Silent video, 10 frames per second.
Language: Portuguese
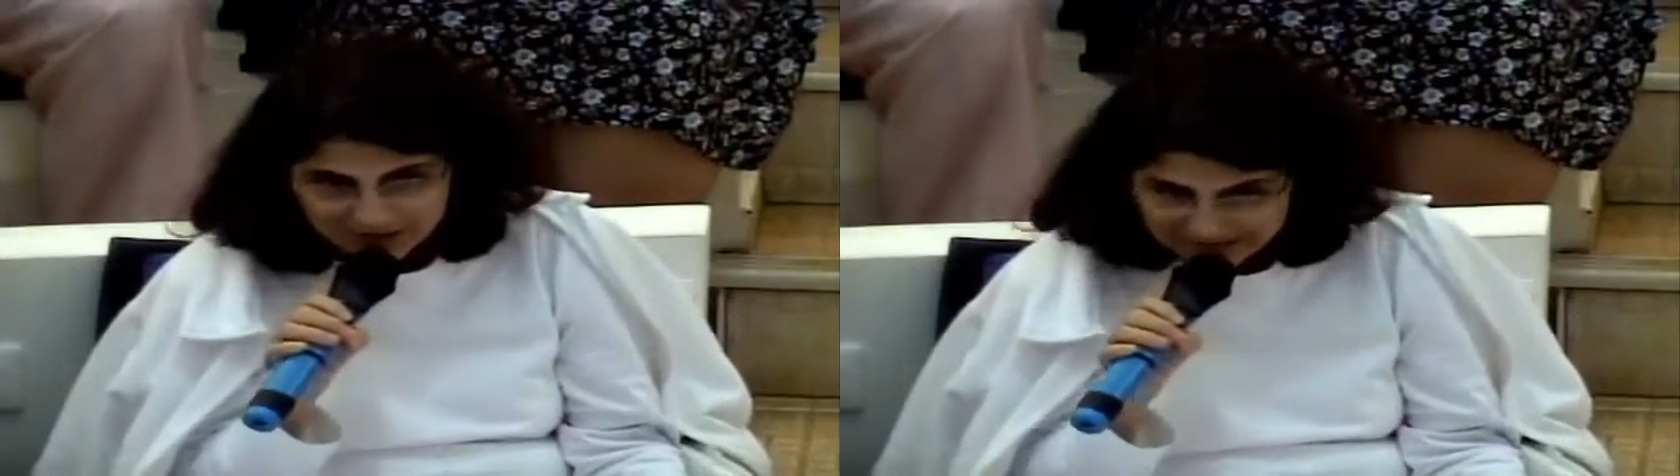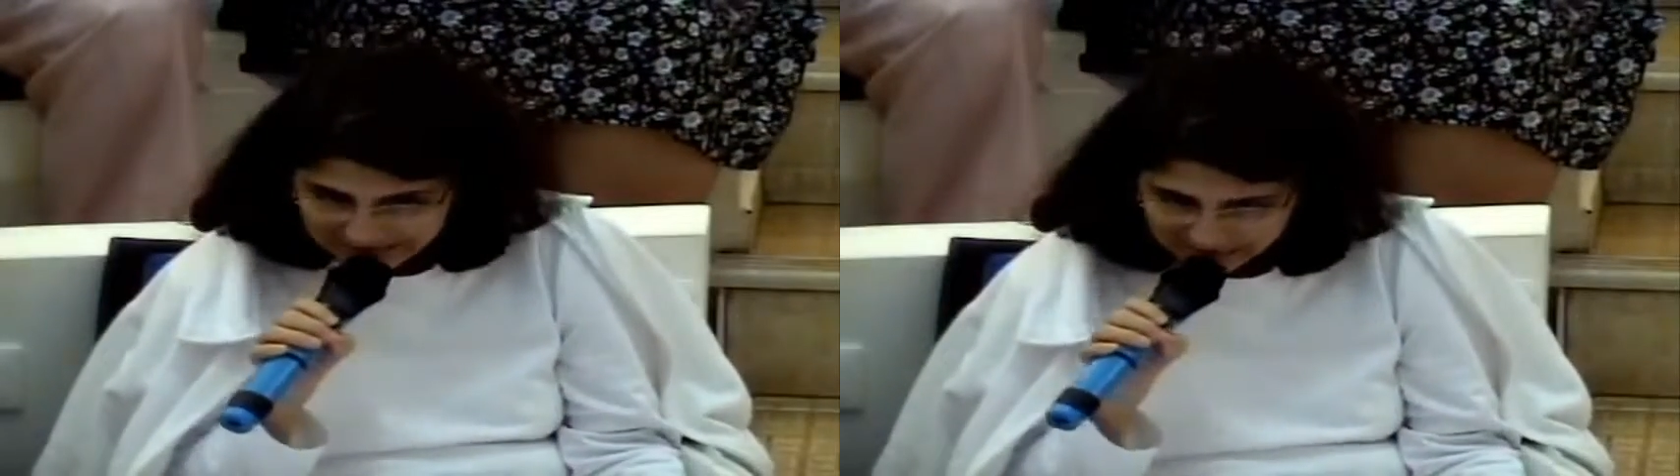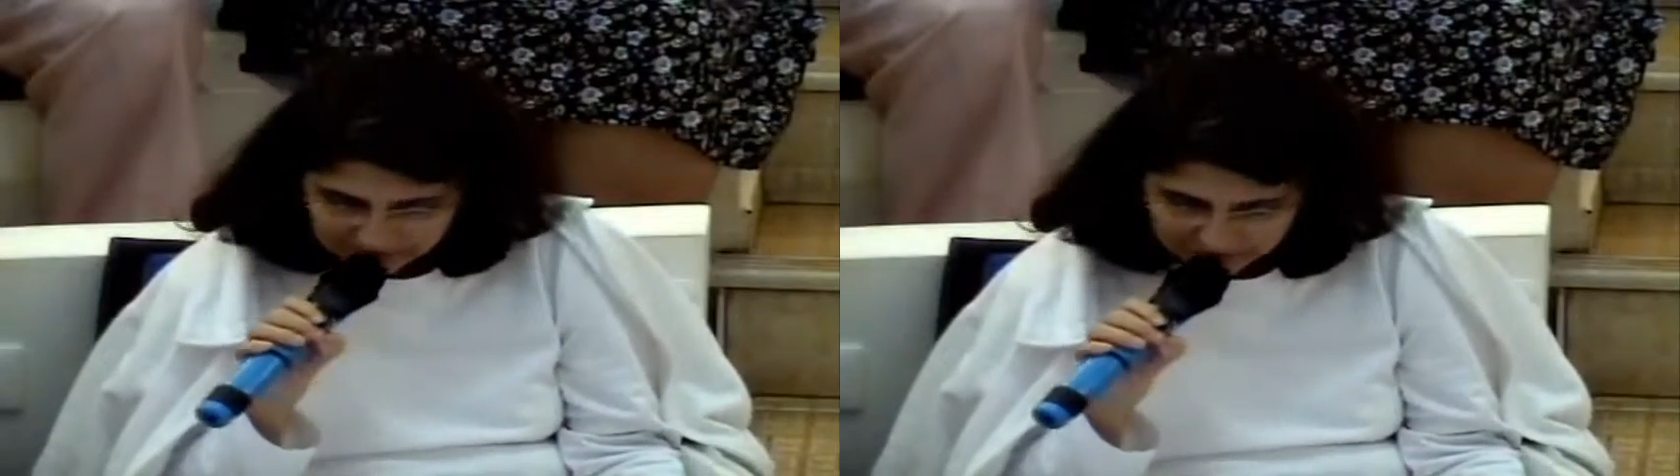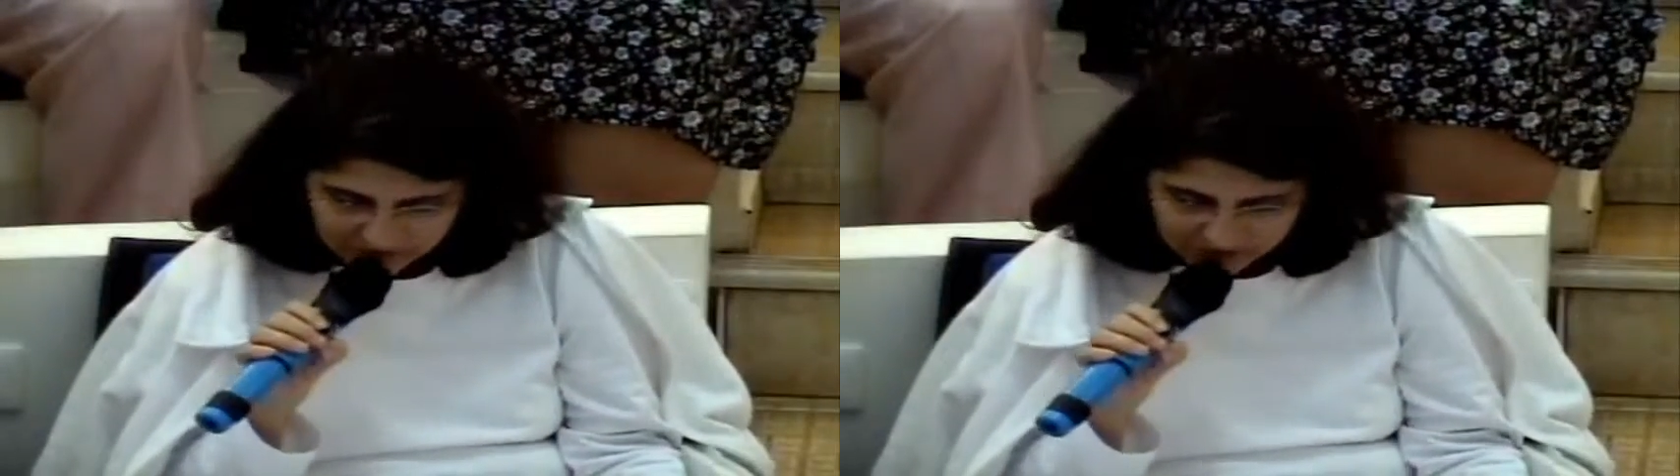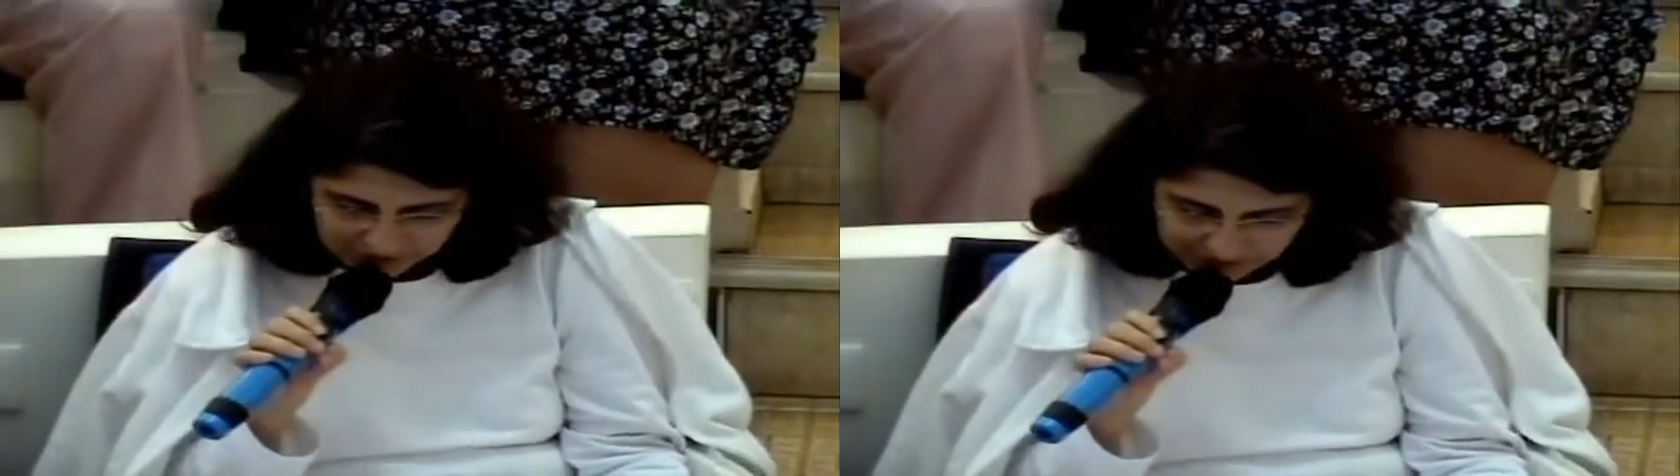sempre a
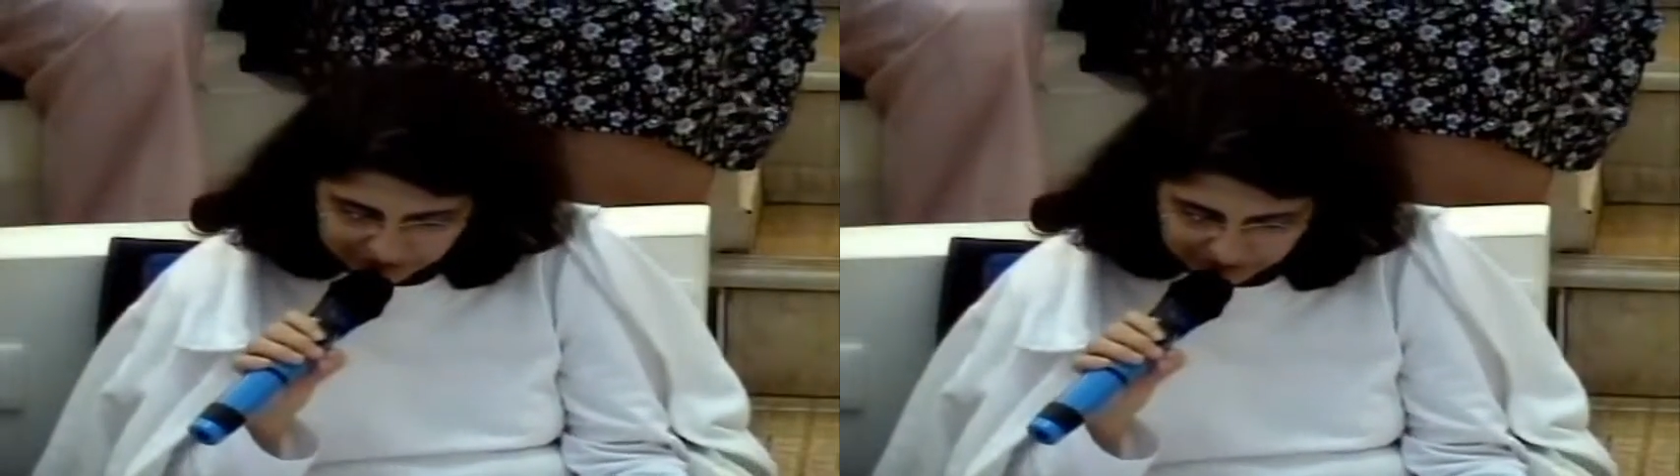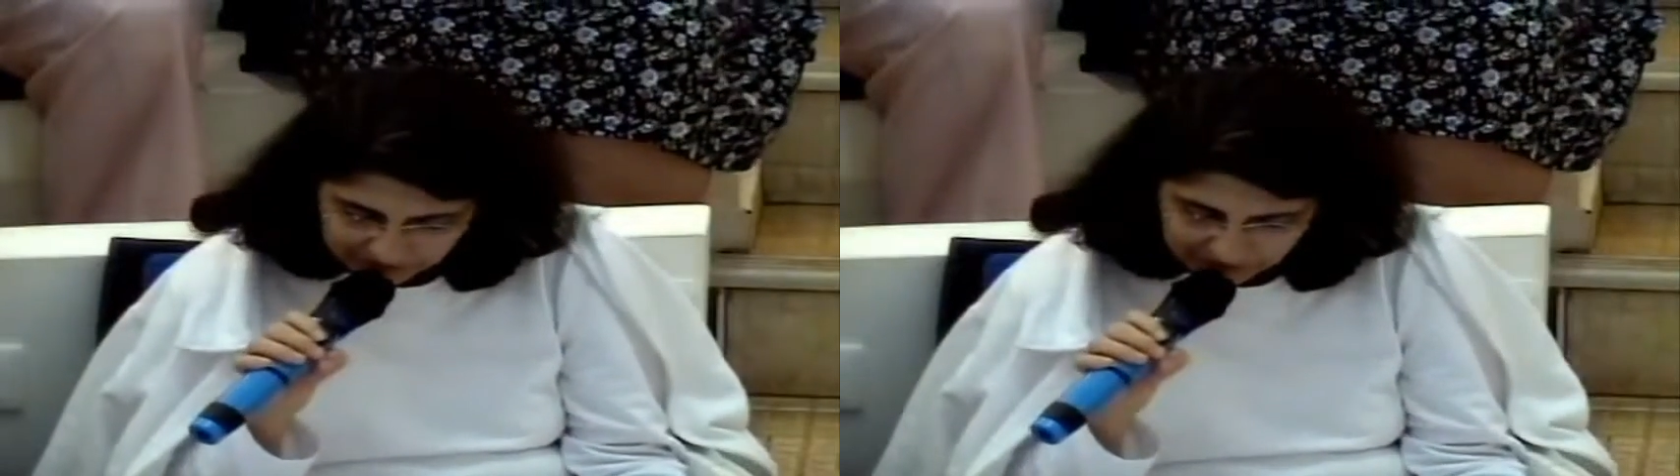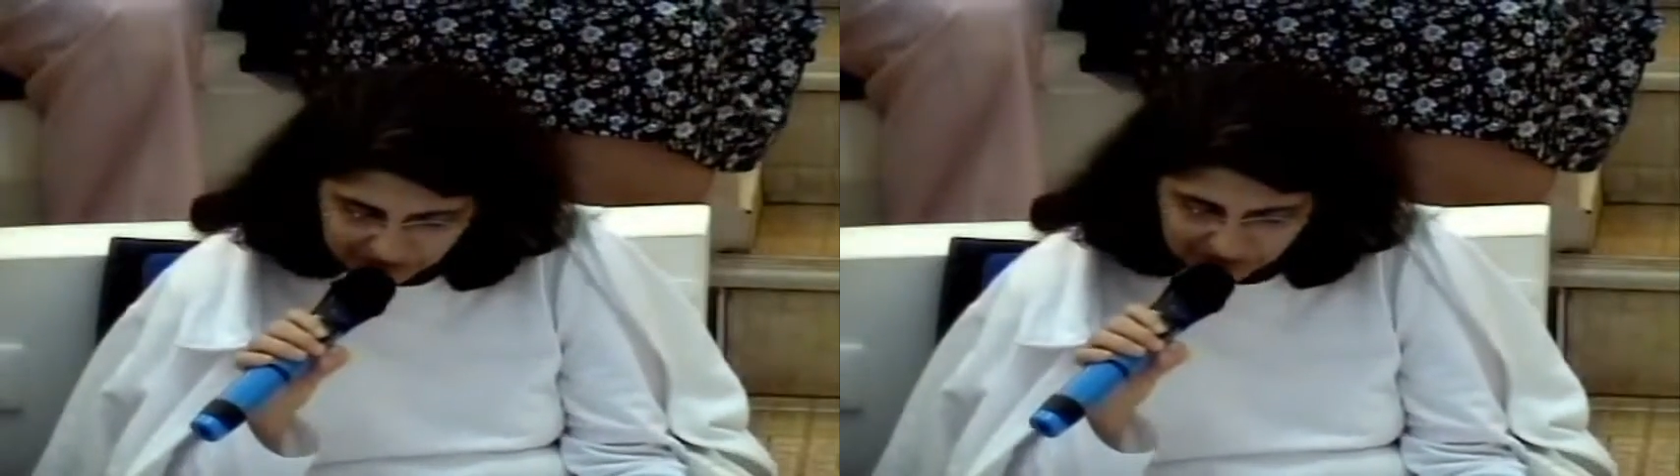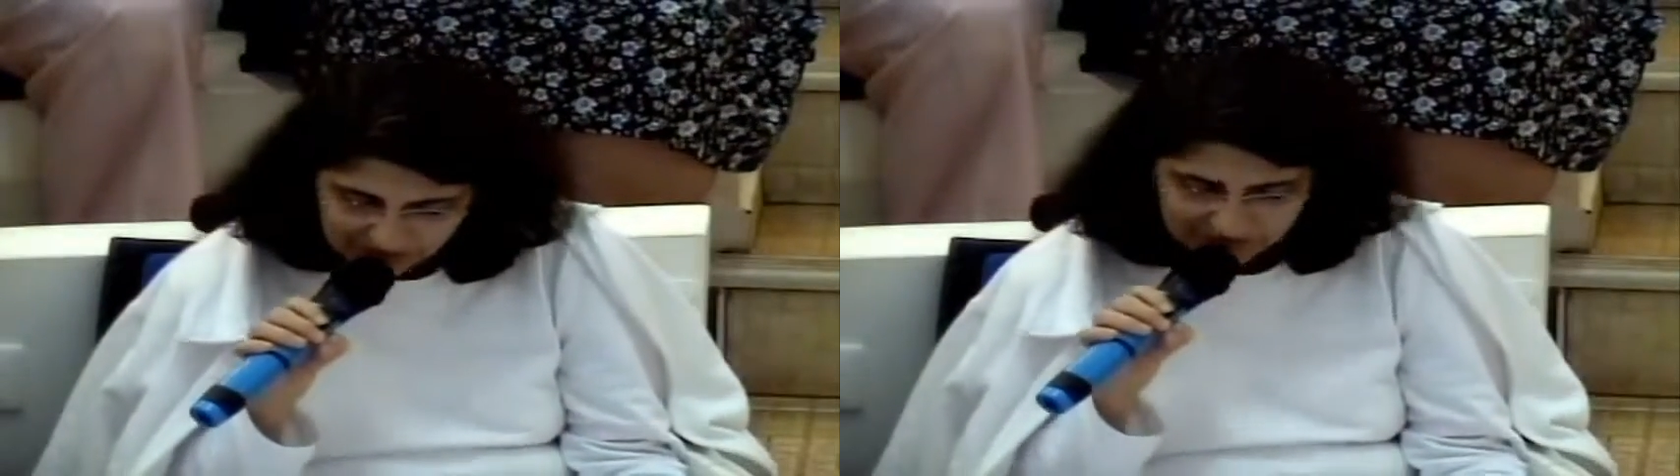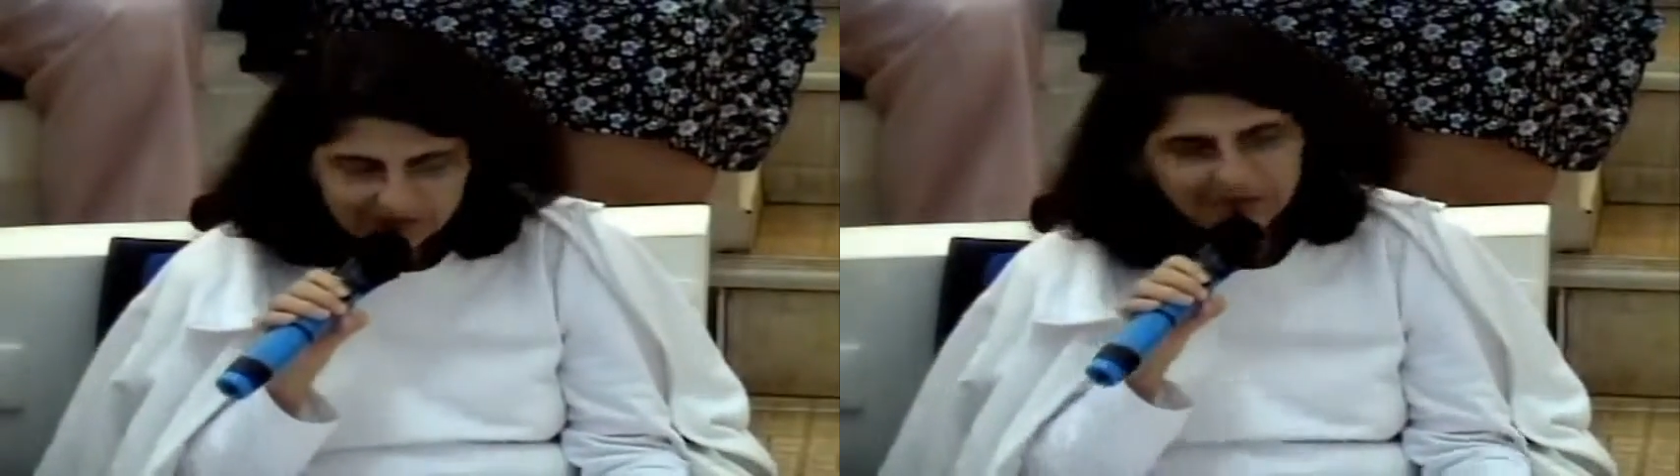gente ouve
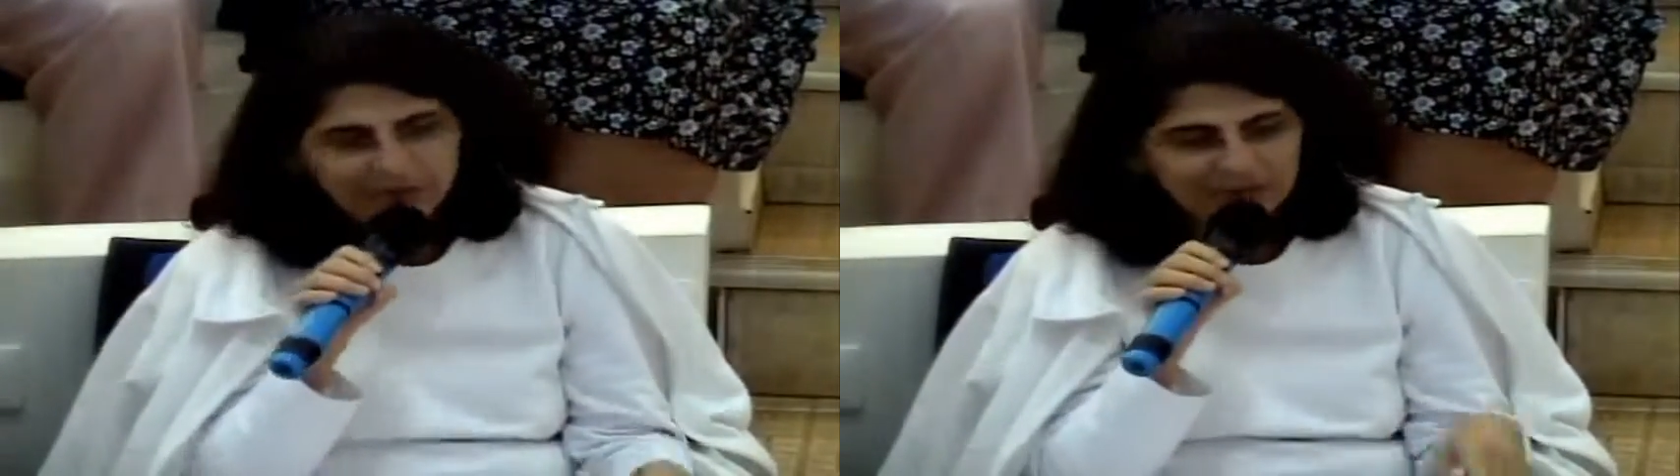que